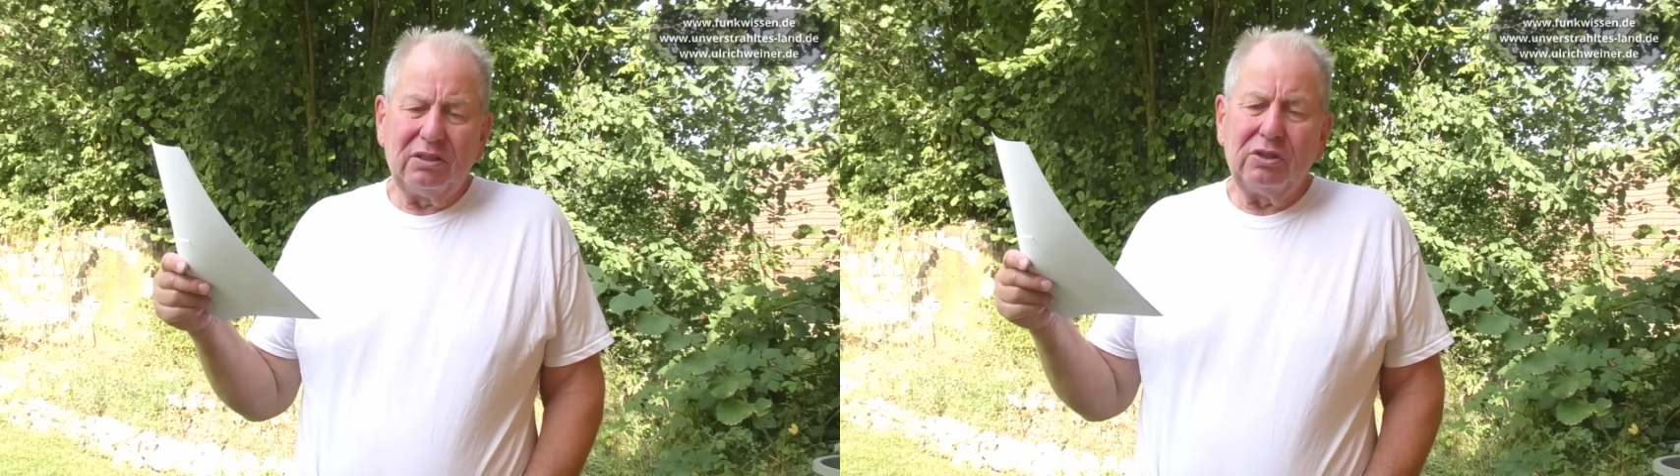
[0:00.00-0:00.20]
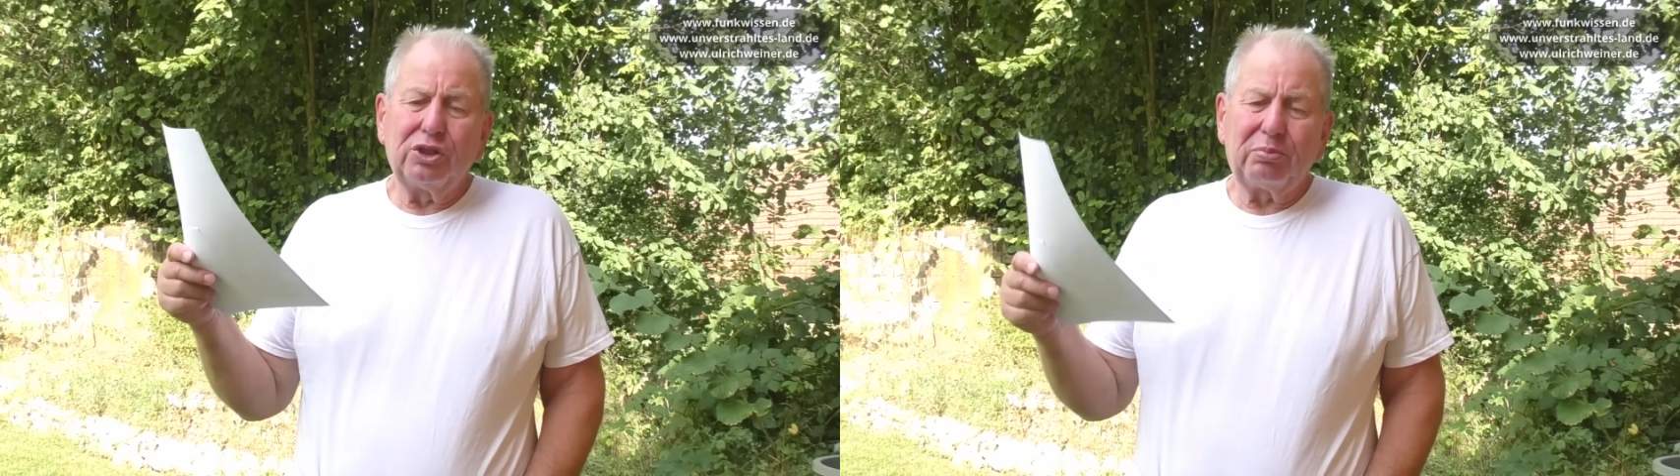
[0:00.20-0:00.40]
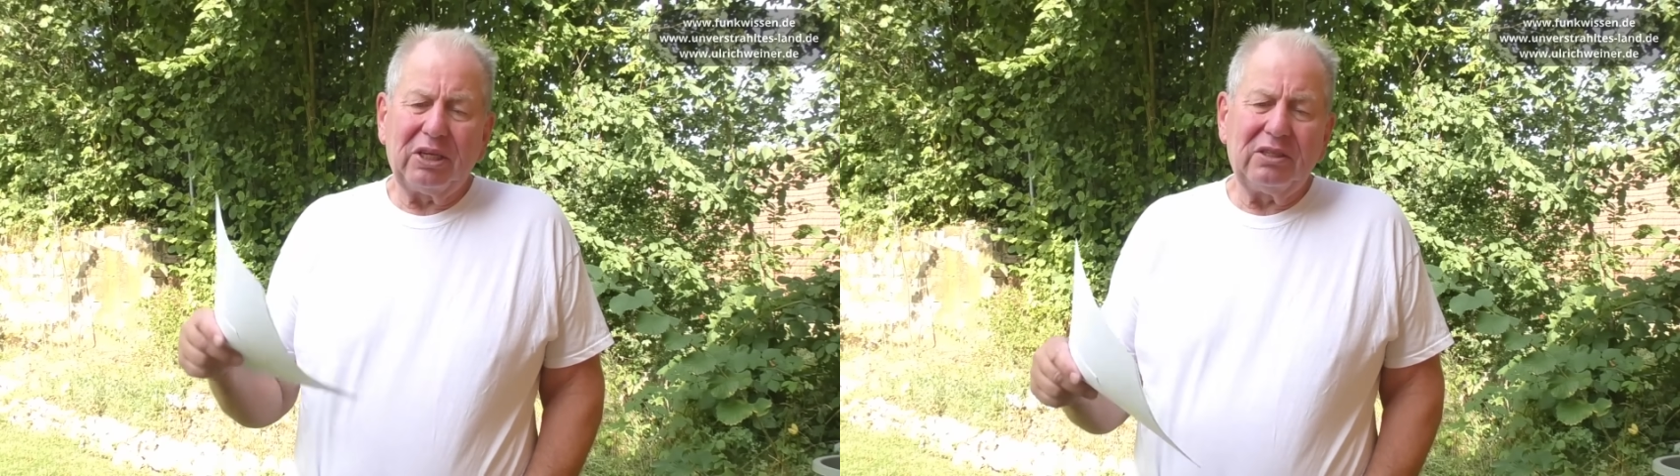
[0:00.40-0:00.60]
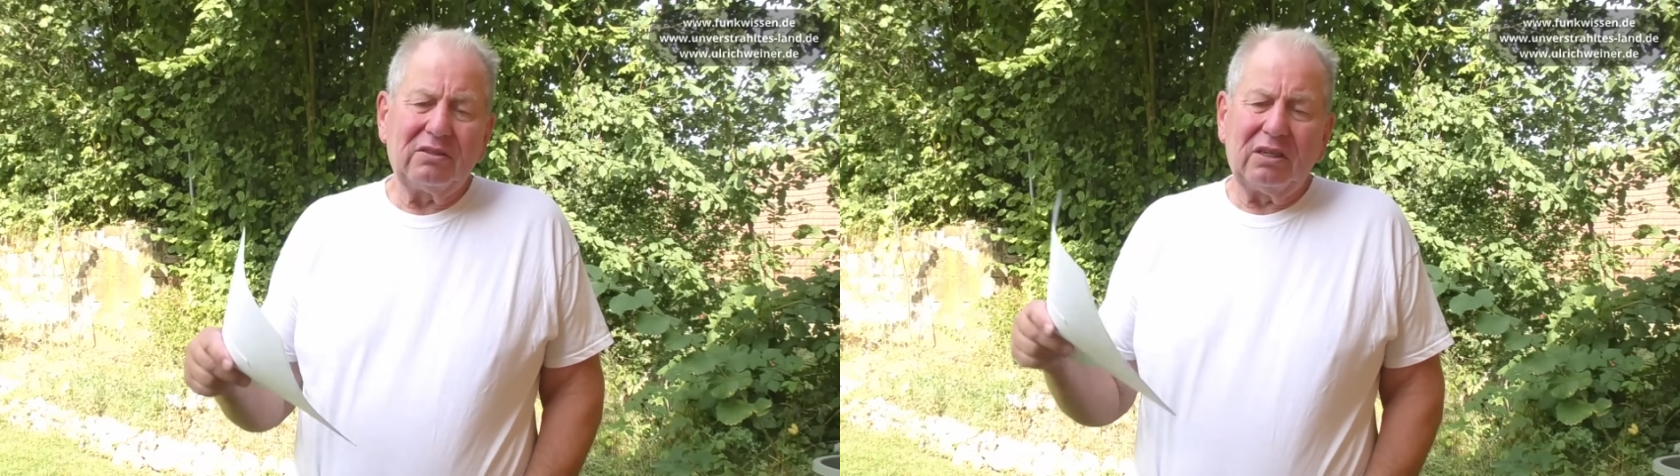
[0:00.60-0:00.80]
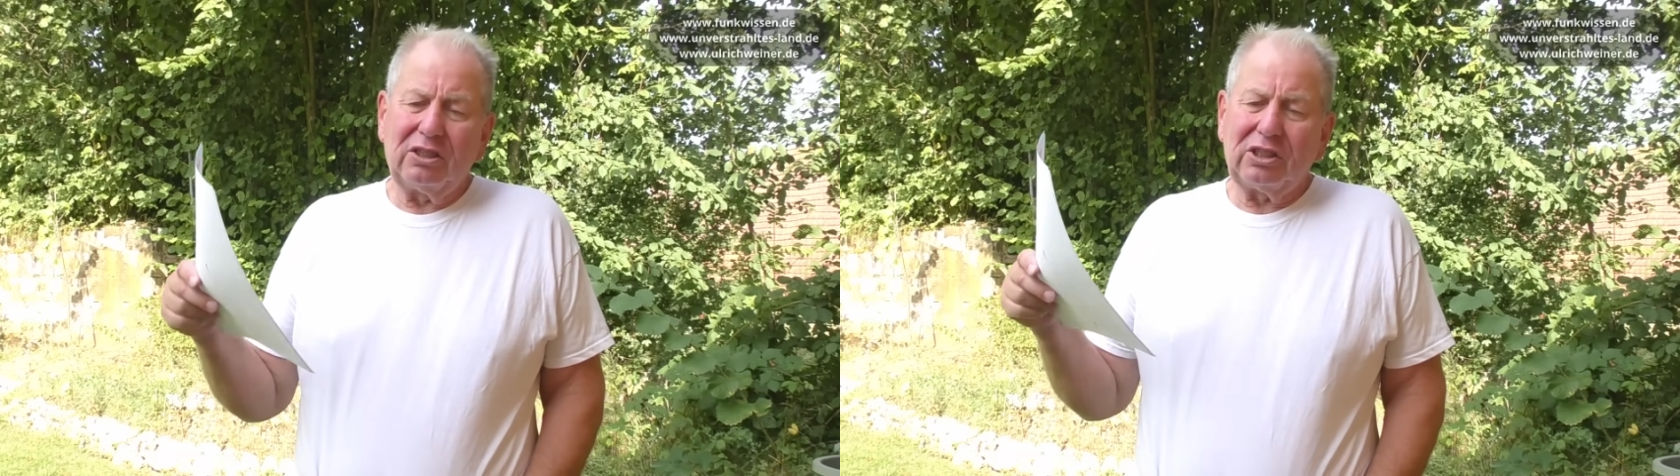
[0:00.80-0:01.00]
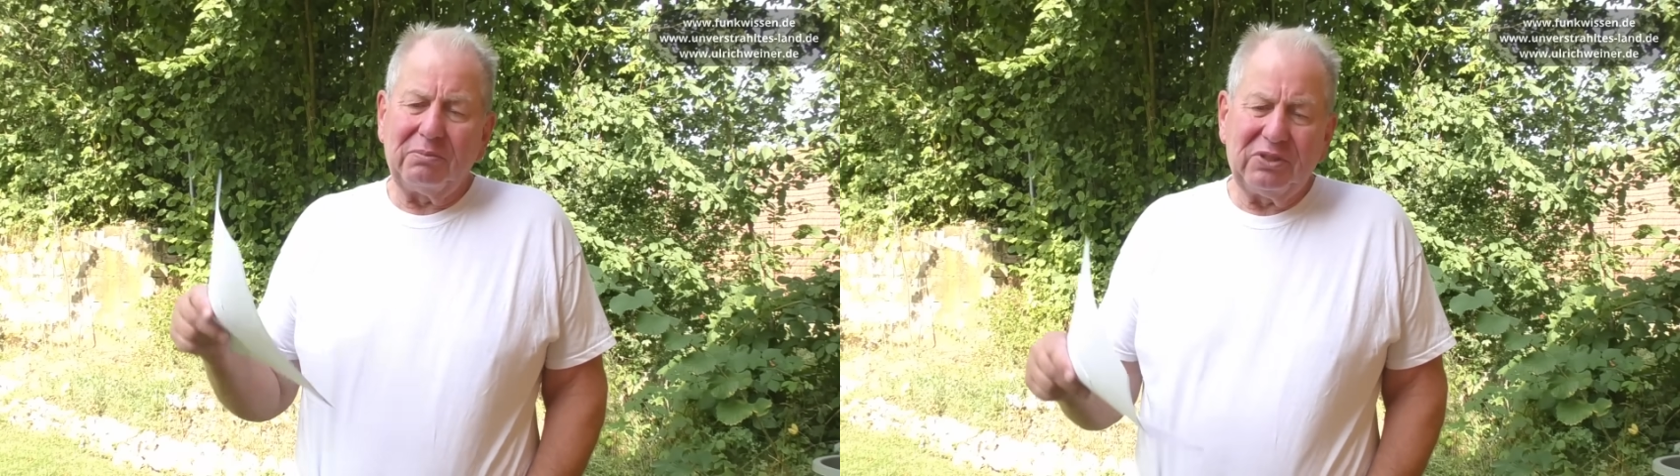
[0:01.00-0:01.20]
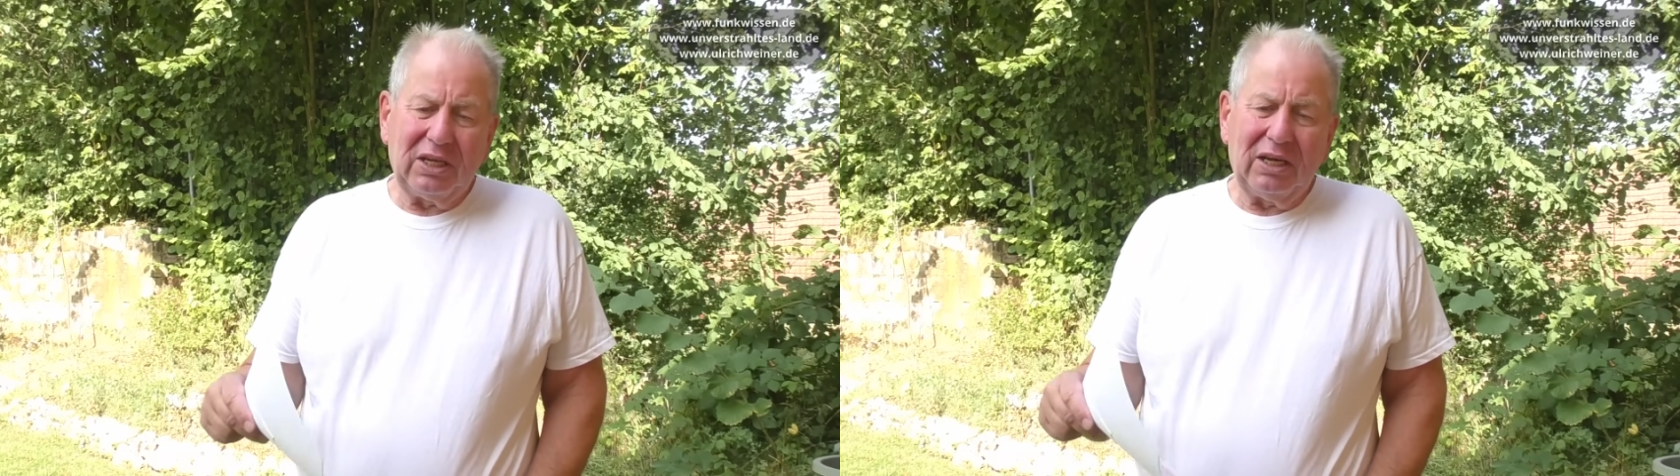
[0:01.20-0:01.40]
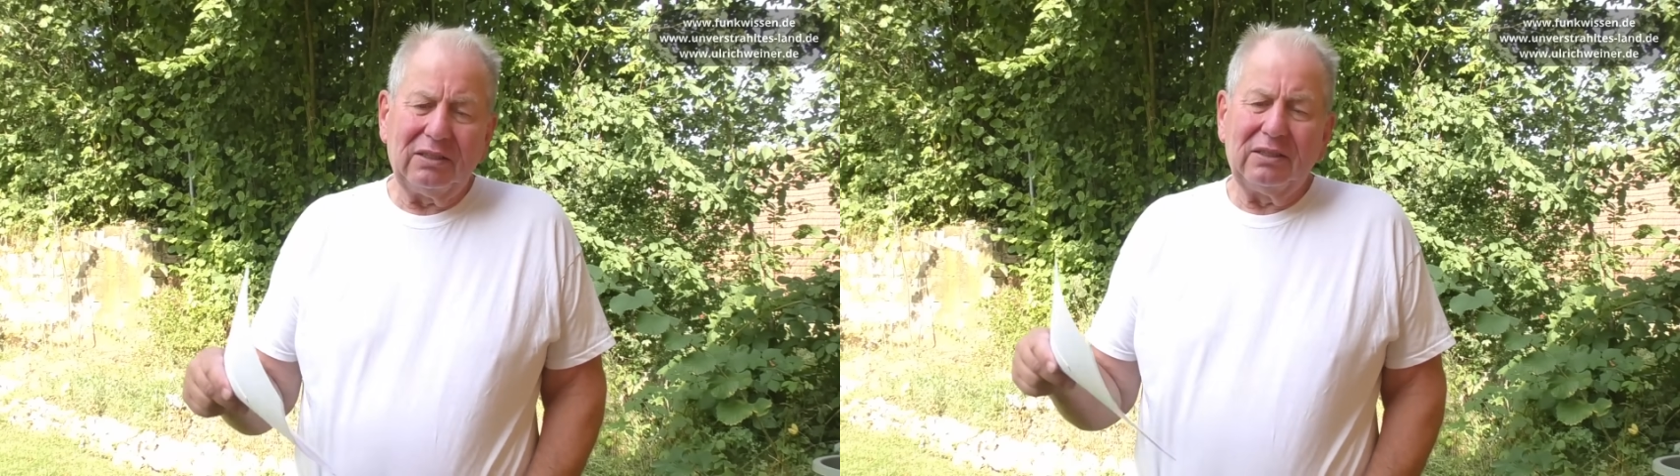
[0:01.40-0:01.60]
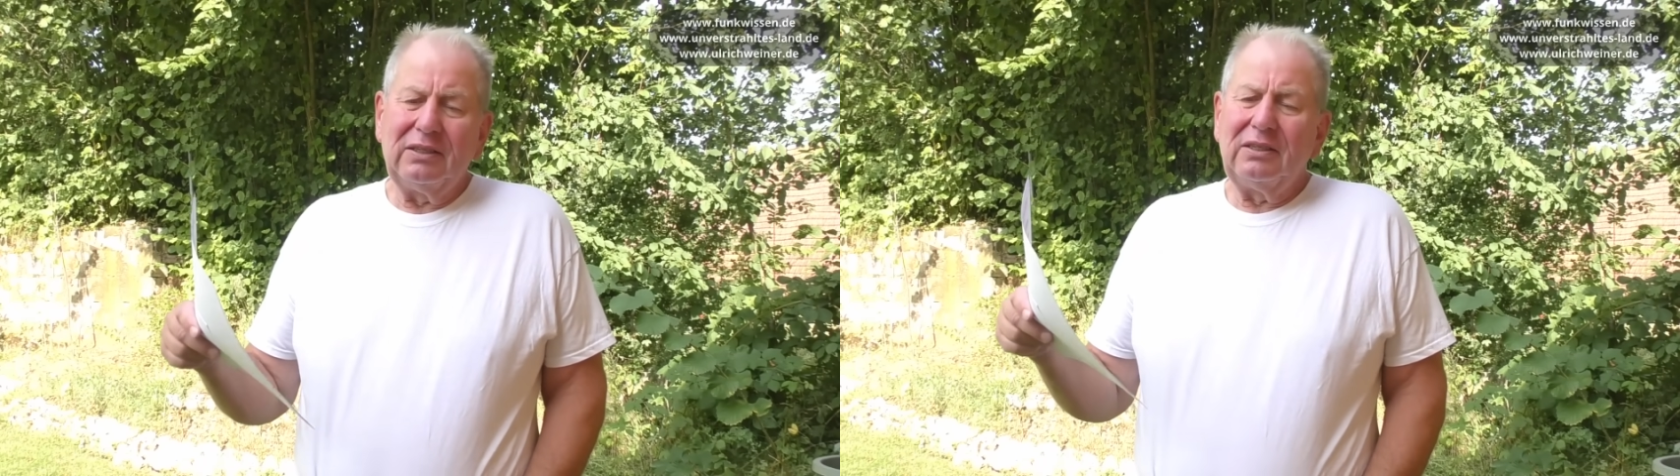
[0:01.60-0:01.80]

nicht nur sprechen, sondern schreibt sie an